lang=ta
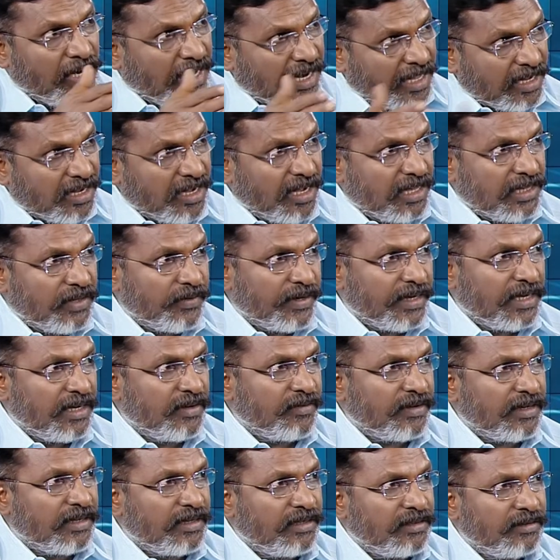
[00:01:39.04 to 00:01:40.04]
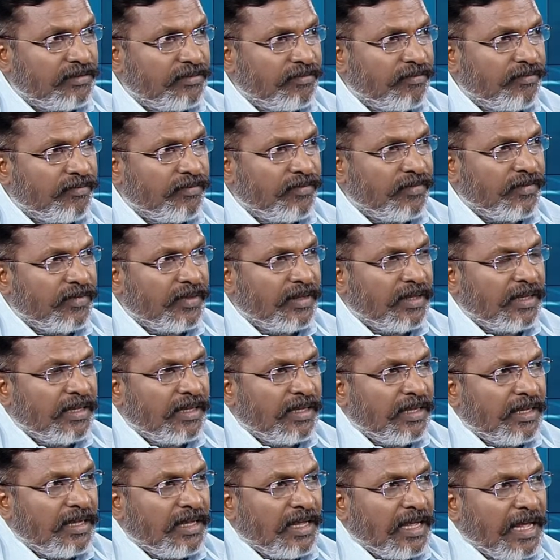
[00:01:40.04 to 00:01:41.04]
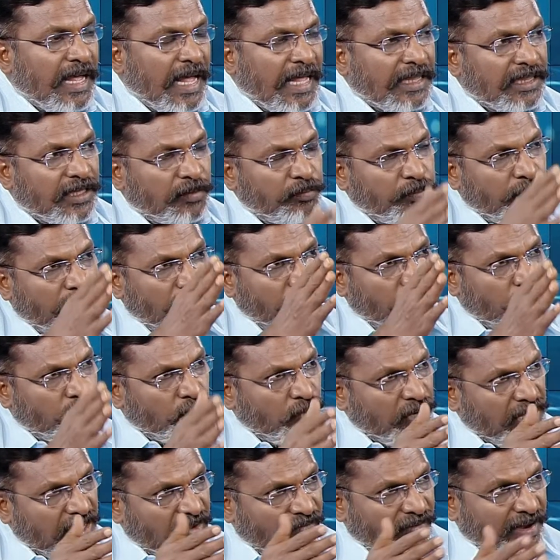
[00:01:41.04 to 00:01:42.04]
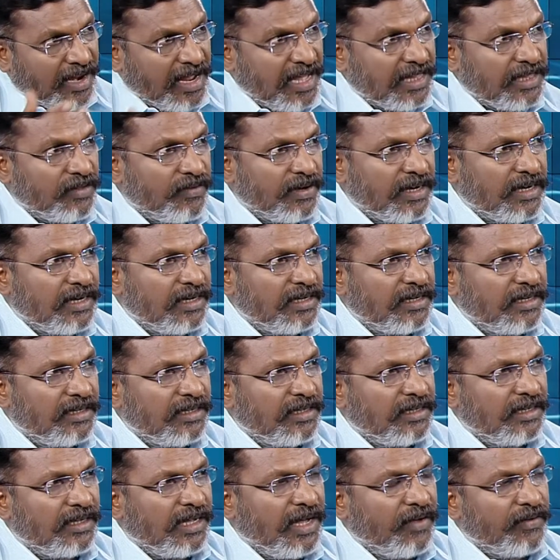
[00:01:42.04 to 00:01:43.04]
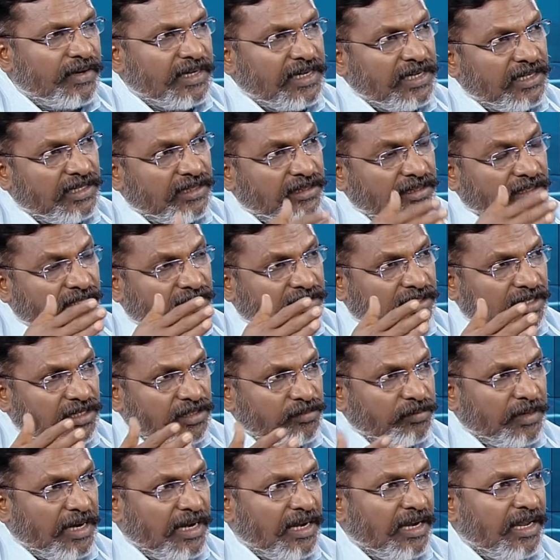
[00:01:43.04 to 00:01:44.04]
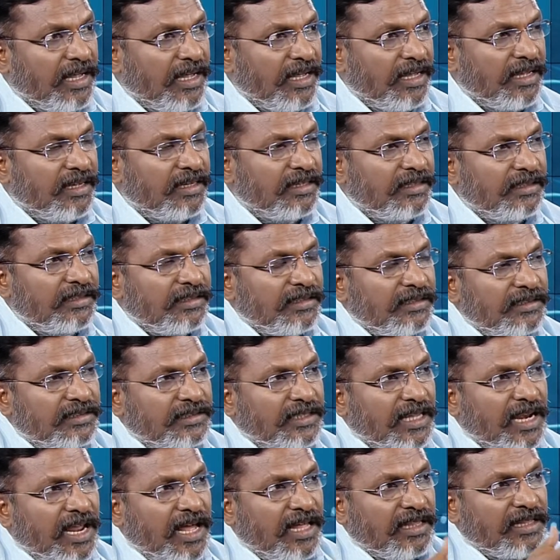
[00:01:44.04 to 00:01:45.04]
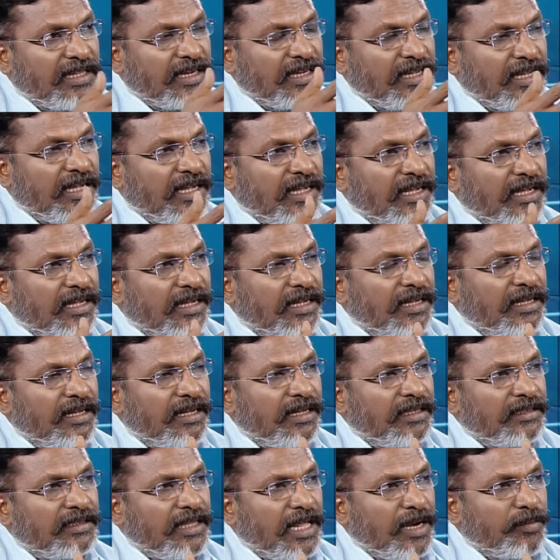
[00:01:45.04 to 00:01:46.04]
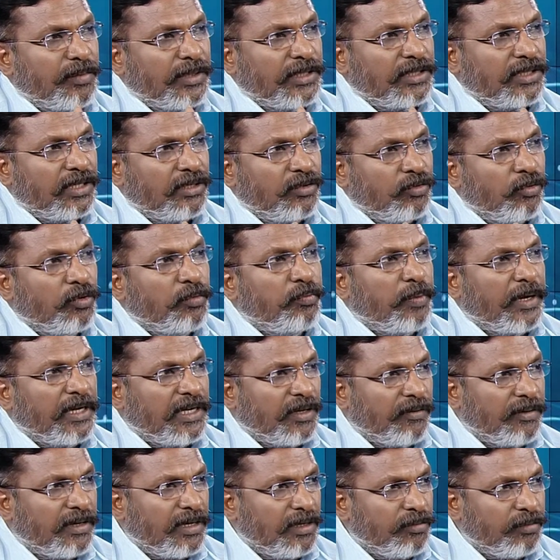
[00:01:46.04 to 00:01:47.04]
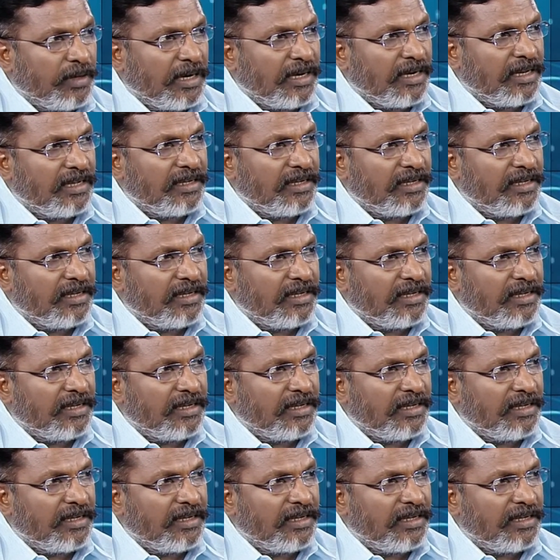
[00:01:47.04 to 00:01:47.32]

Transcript: அடங்காதவர்கள் அவர்கள் அந்த பிரிவுக்குள்ளே வராதவர்கள் அவர்கள் இந்துக்களும் அல்ல சனாதன தர்மத்திற்கு உட்பட்டவர்களும் அல்ல